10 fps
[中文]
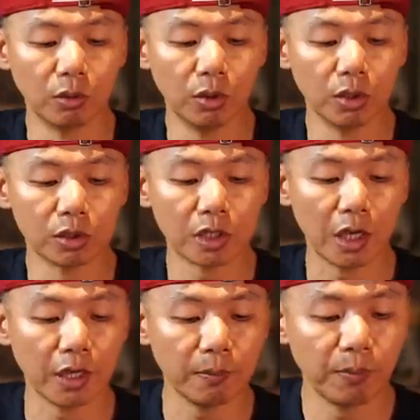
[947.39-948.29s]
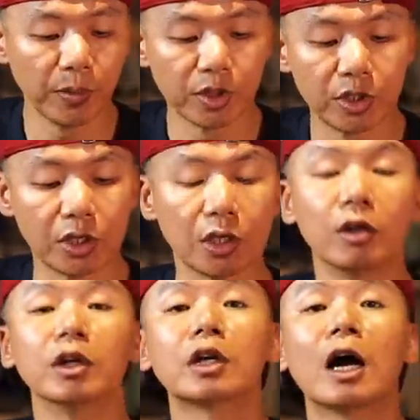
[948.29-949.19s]
我有在介
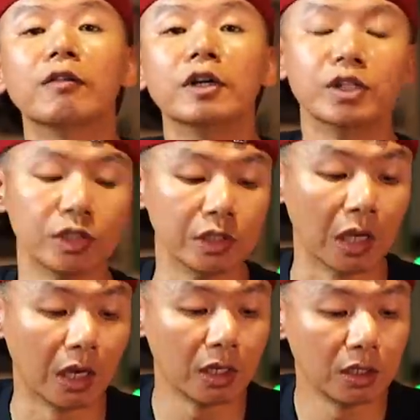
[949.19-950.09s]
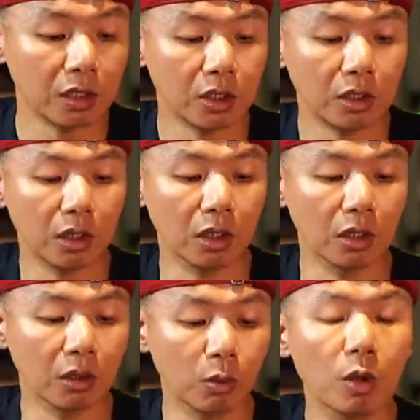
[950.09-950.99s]
绍那个咖啡机啊，
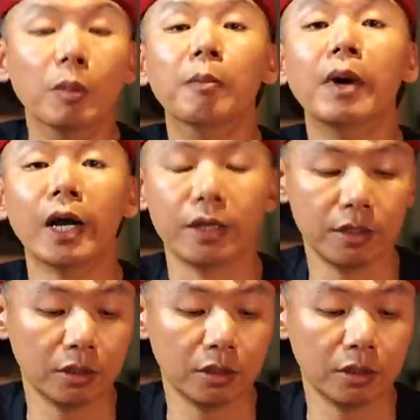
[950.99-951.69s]
呃，我有没有卖？